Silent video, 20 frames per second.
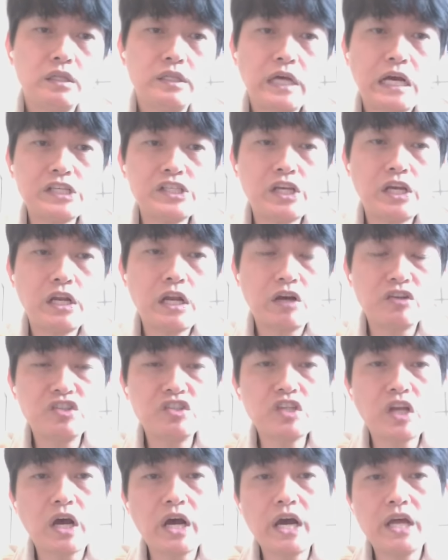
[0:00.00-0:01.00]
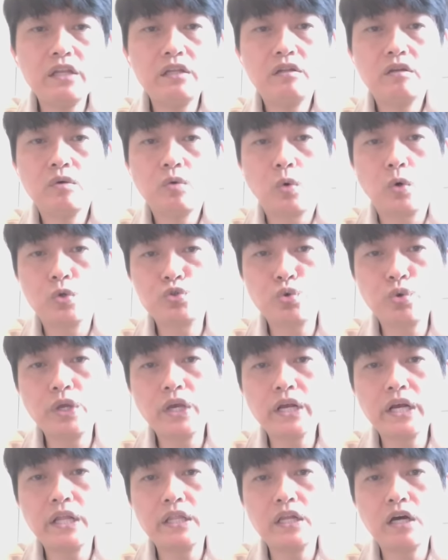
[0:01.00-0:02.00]
阿姐，老师早安！我昨
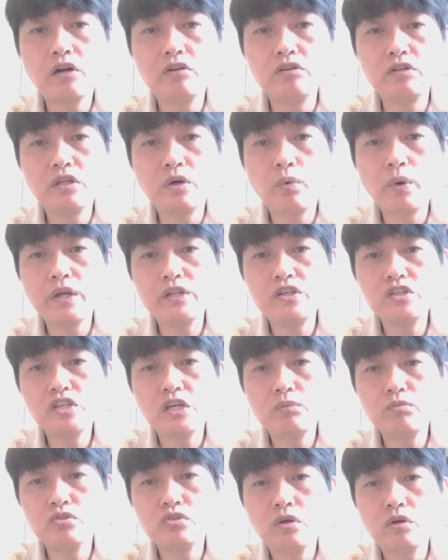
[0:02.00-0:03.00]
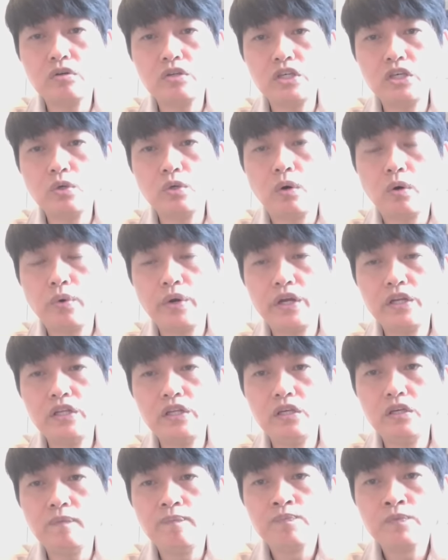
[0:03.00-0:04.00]
夜看到你的 Y T 节目中，以我为
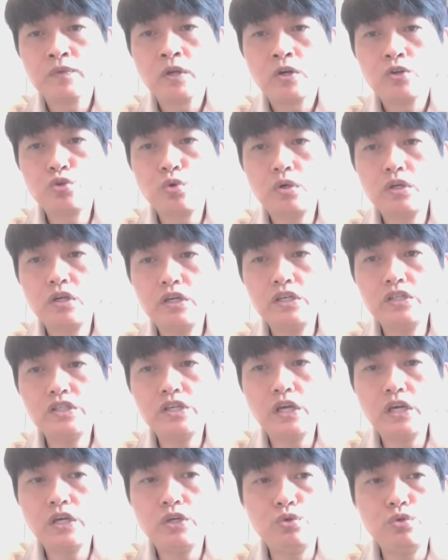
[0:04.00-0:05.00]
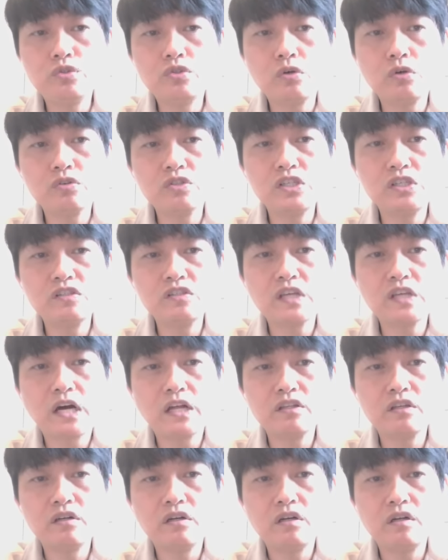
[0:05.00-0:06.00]
例，说了一些语重心
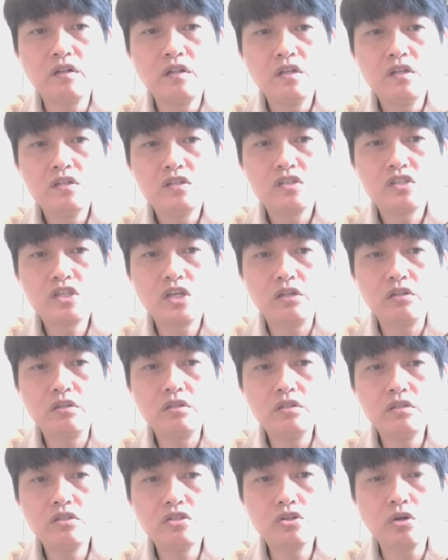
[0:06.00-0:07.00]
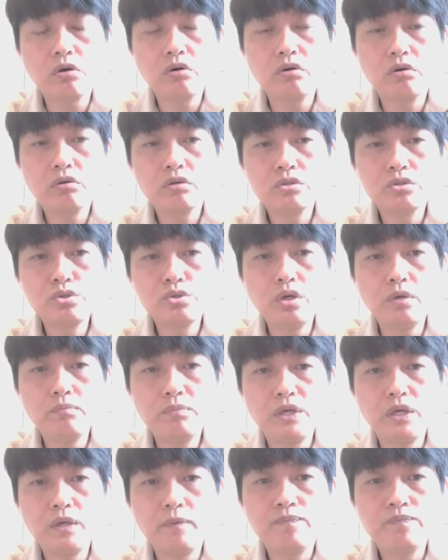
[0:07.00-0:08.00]
长的沉重劝
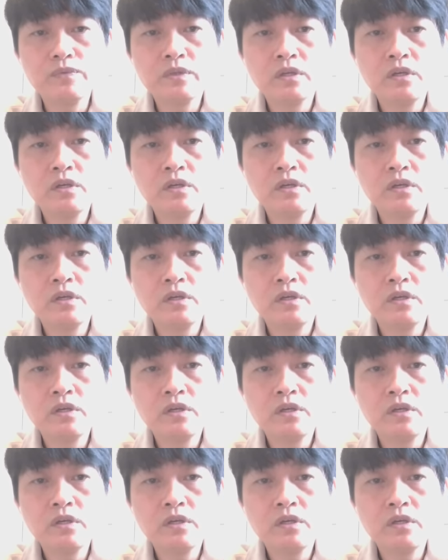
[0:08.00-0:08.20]
勉，